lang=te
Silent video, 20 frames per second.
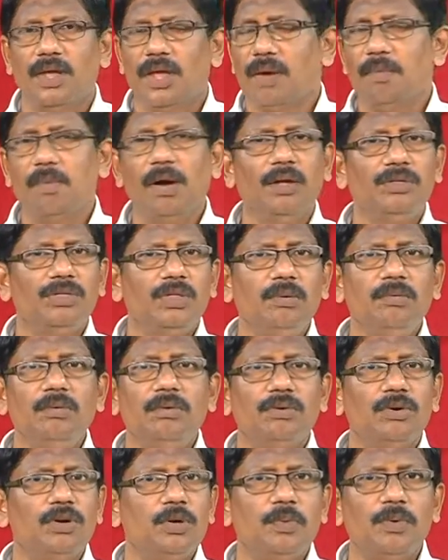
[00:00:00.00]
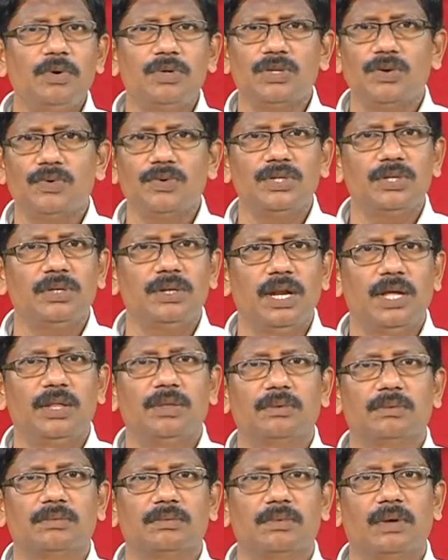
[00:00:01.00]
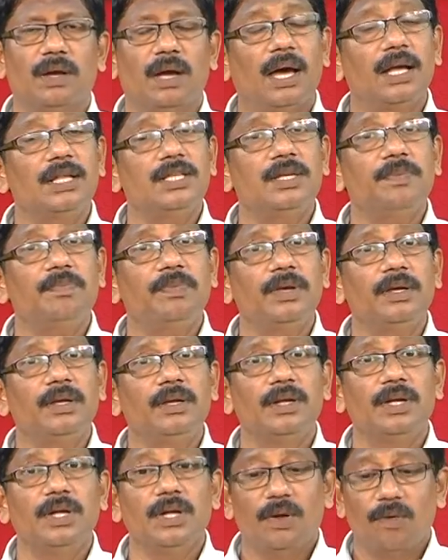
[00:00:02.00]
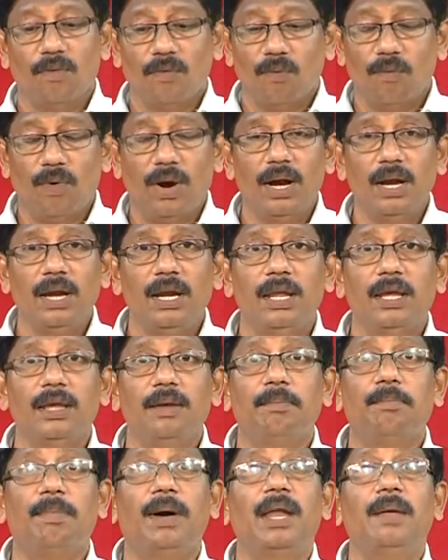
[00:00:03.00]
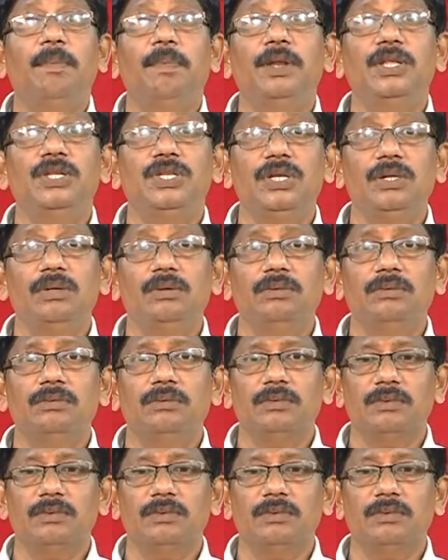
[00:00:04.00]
ఏమాత్రము కృంగిపోవాల్సిన అవసరం లేదు అని చెప్పి వాళ్ళని బలపరిచారు